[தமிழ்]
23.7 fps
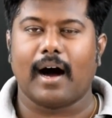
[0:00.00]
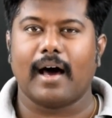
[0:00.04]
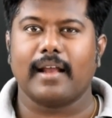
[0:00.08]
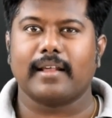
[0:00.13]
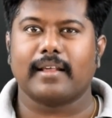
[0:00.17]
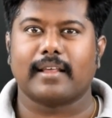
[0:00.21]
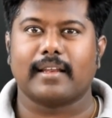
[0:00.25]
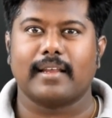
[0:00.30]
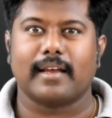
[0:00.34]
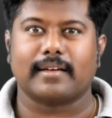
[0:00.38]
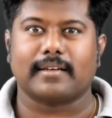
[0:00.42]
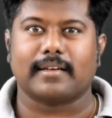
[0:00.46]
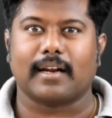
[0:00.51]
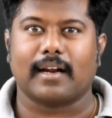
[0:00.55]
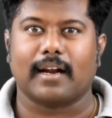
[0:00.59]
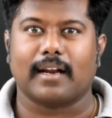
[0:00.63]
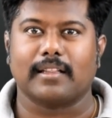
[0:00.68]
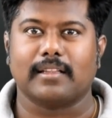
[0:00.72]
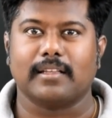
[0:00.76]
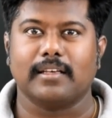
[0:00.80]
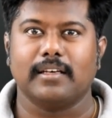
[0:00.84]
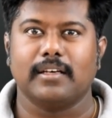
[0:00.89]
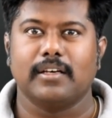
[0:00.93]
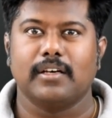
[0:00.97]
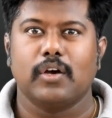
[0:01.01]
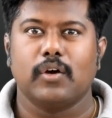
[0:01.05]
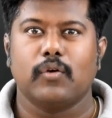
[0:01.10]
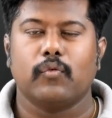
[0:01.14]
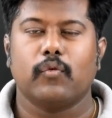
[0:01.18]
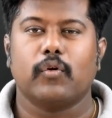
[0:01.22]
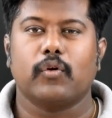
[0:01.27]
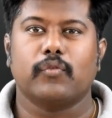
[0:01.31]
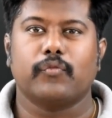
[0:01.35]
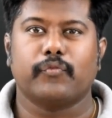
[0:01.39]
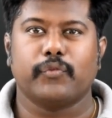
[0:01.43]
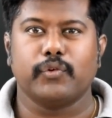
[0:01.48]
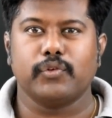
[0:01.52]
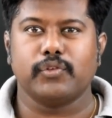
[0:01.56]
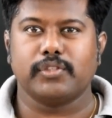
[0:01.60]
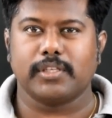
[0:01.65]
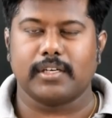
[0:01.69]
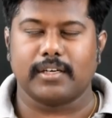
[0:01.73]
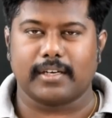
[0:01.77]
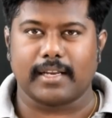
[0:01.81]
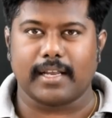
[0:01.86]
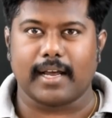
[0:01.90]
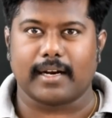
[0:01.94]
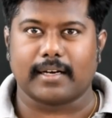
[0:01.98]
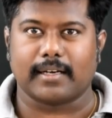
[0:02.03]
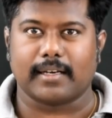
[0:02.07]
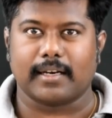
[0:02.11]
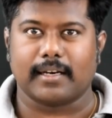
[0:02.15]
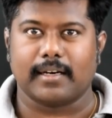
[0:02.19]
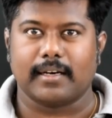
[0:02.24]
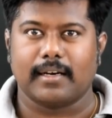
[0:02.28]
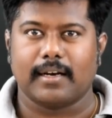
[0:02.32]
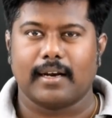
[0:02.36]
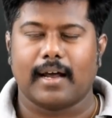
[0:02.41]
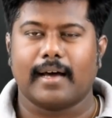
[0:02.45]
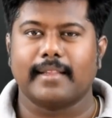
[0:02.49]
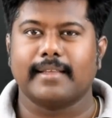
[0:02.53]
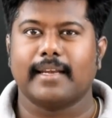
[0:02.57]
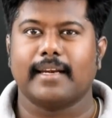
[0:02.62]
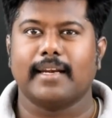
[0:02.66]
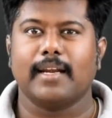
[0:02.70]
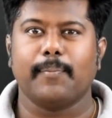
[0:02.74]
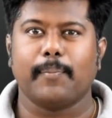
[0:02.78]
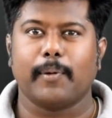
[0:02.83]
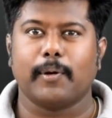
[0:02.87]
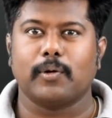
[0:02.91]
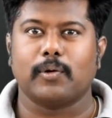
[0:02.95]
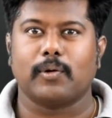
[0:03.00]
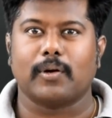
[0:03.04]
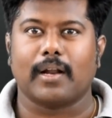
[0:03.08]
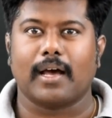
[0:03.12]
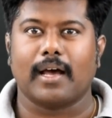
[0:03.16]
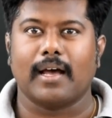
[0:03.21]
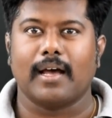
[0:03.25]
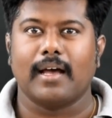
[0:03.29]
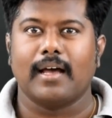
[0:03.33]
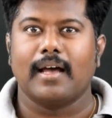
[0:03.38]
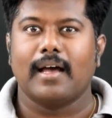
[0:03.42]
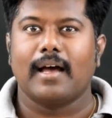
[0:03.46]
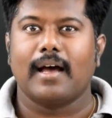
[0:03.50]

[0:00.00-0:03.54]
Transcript: ஆர்க் ரியாக்டரானது ஒரு ஃபியூஷன் ரியாக்டர் அது என்ன பண்ணுன்னா